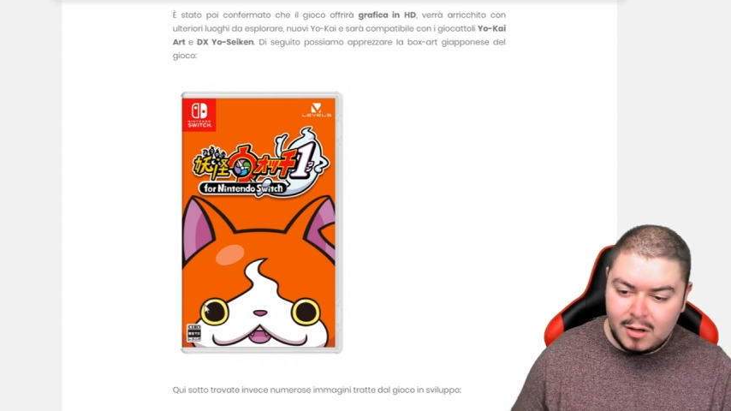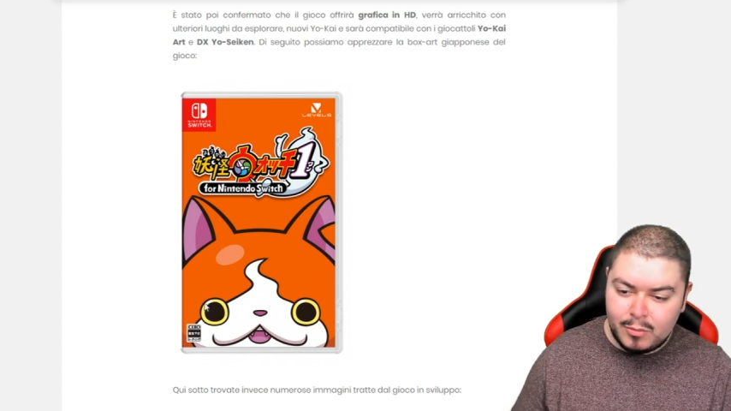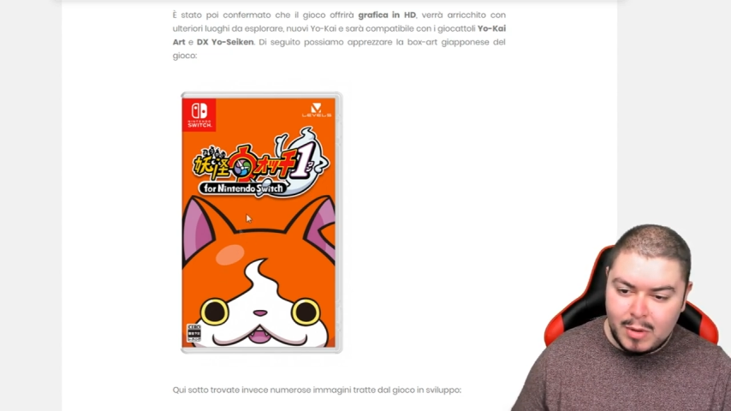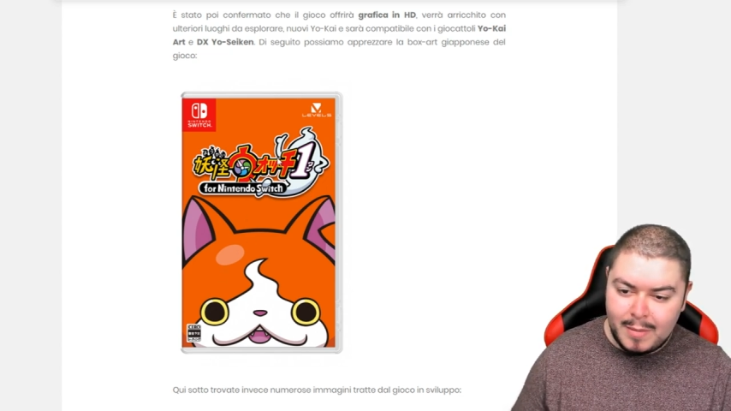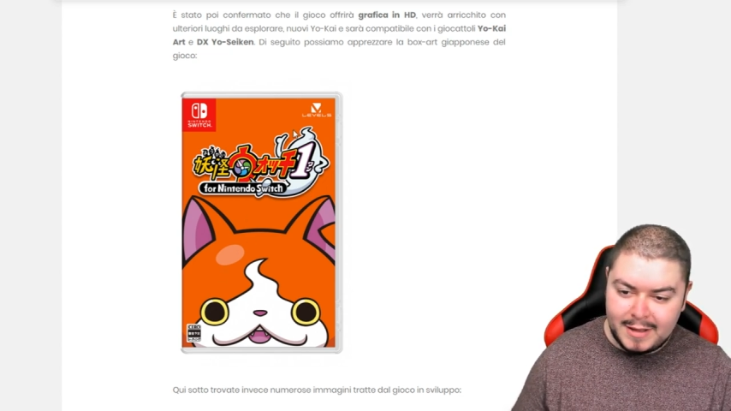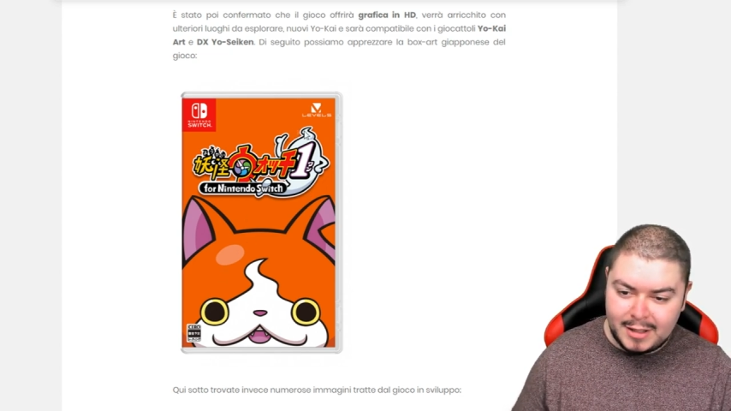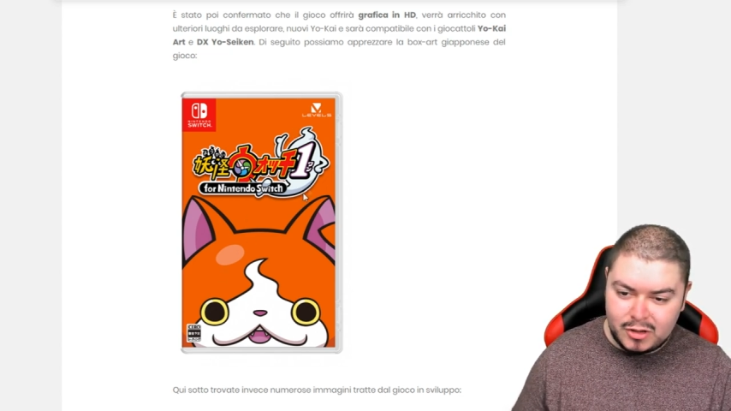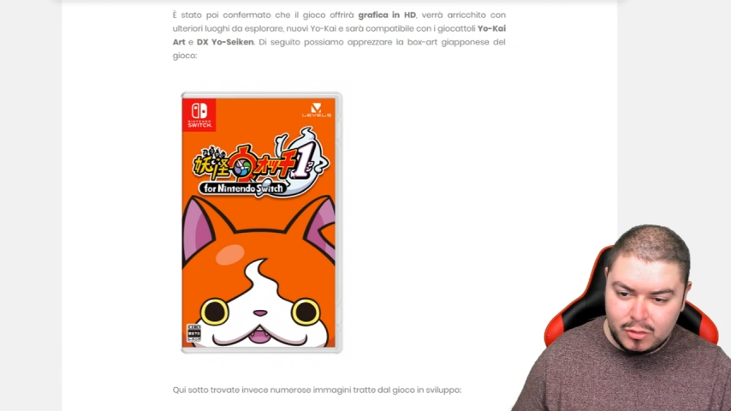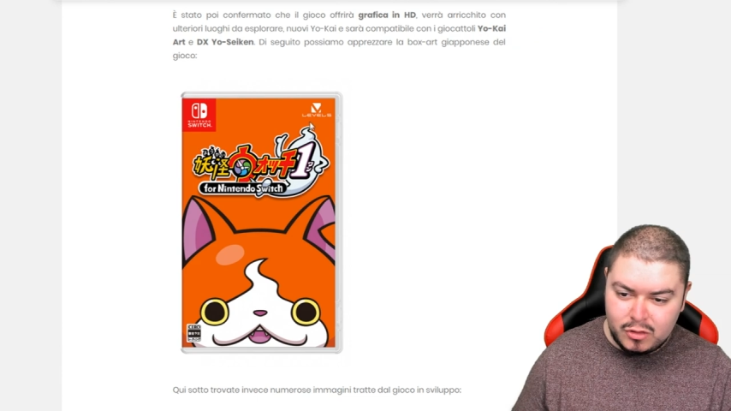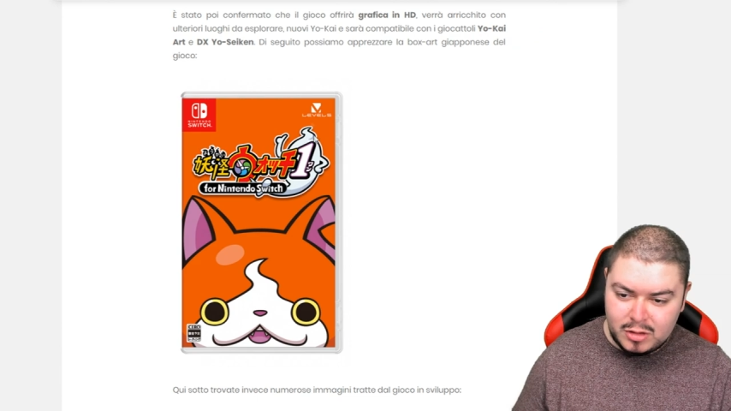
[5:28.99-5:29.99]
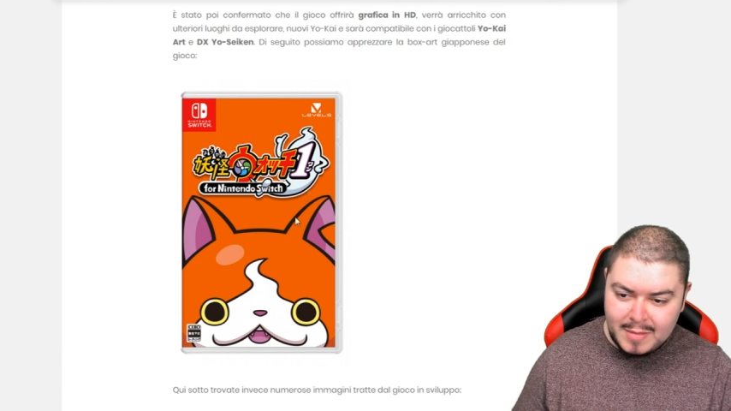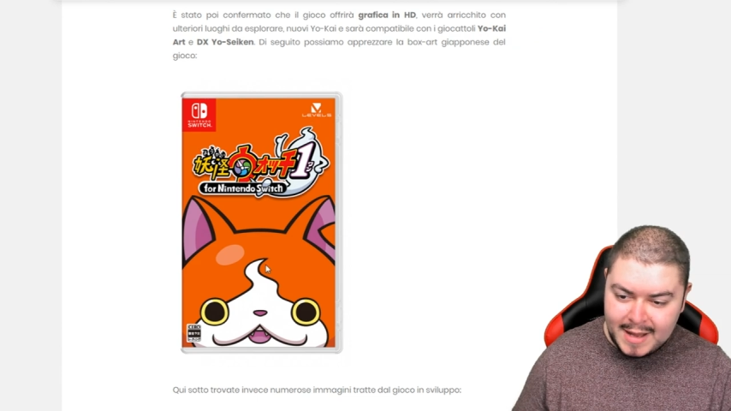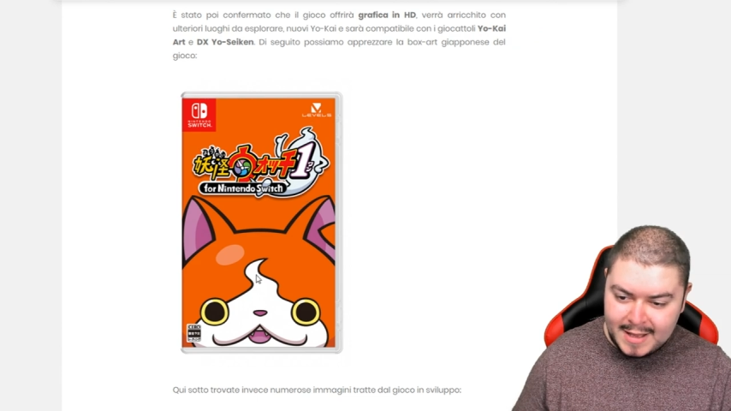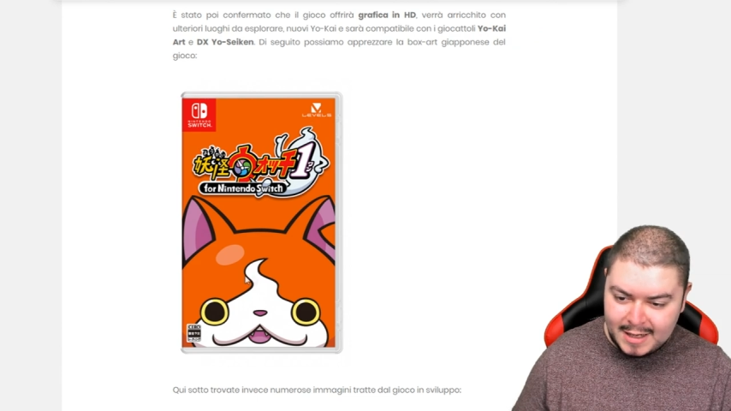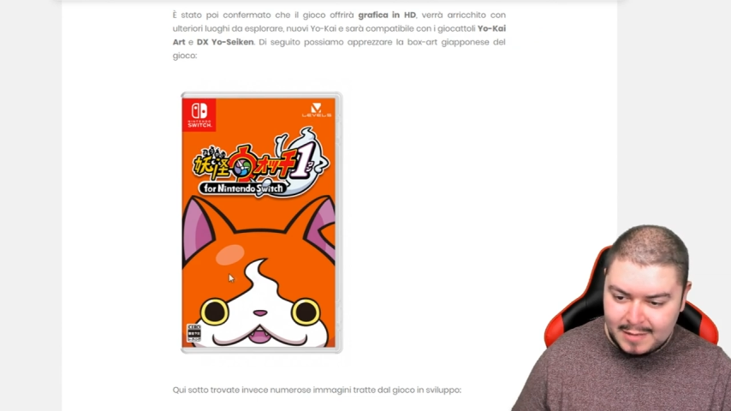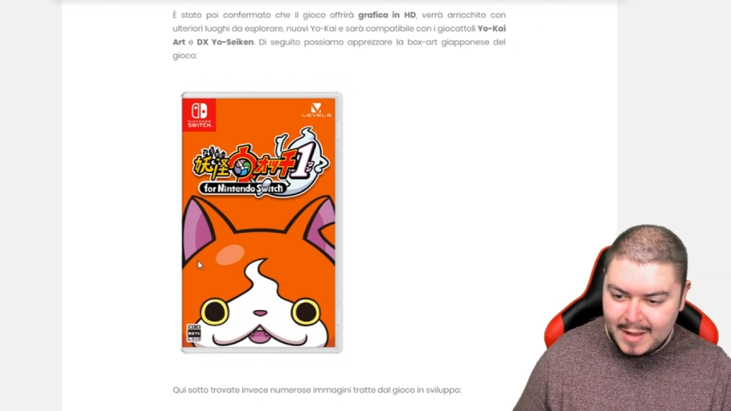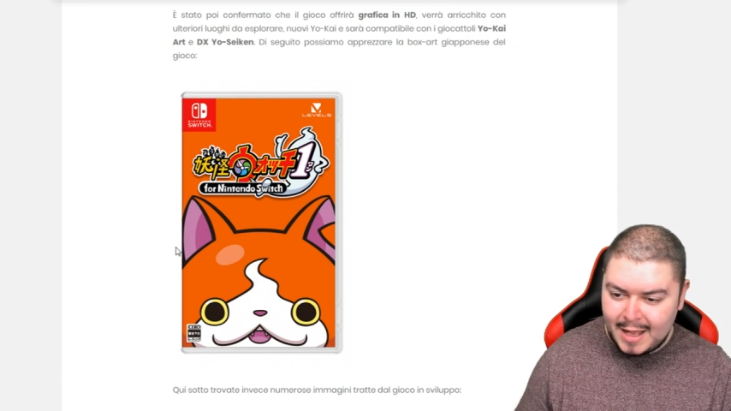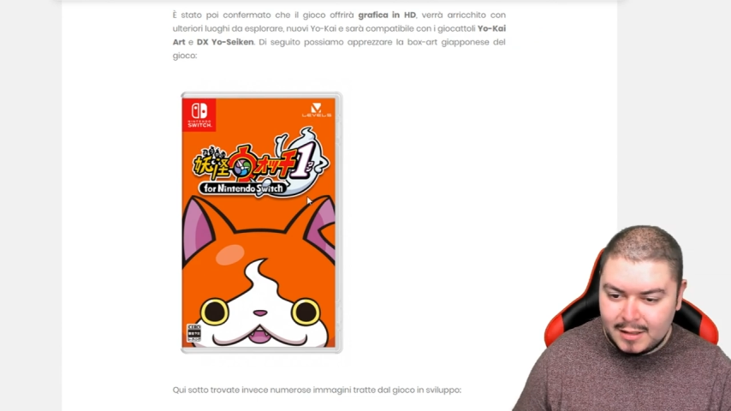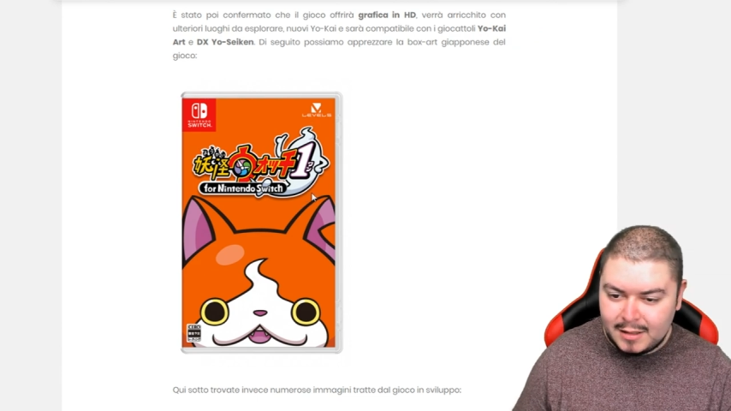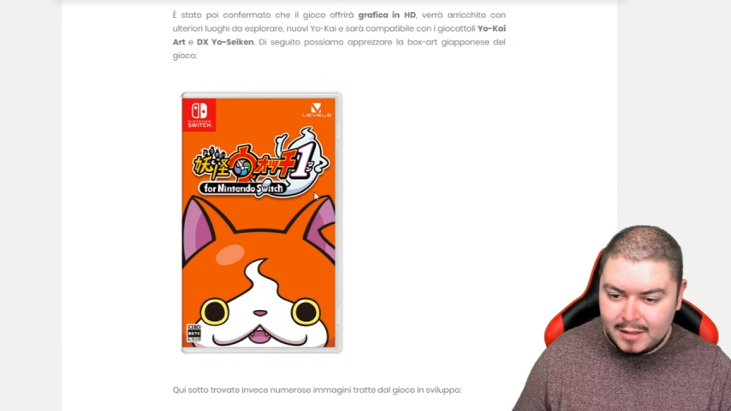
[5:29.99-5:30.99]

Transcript: Puoi metterci un Gibanyan, ma